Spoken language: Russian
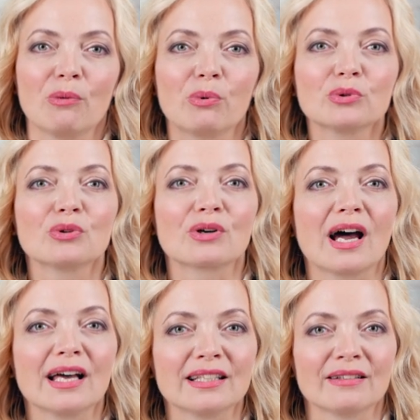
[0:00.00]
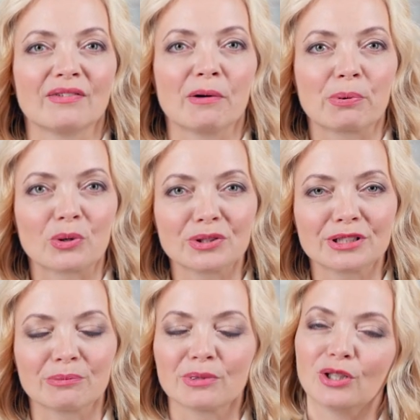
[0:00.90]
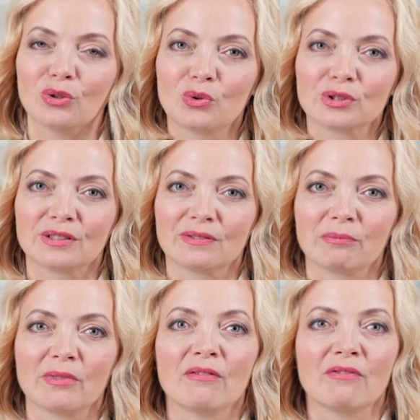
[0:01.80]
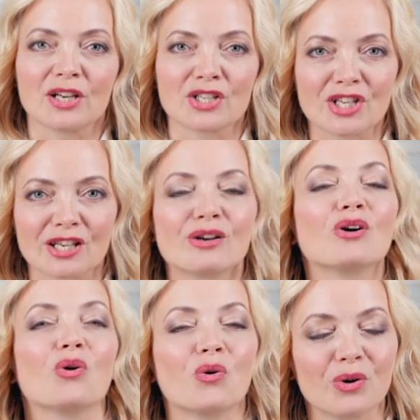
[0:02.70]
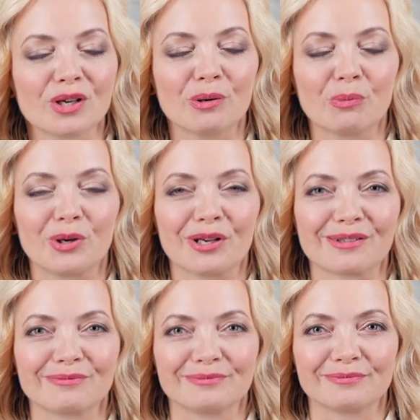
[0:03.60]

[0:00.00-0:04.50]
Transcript: Буду рада вопросам и отзывам. Ваша Ольга Мюллер.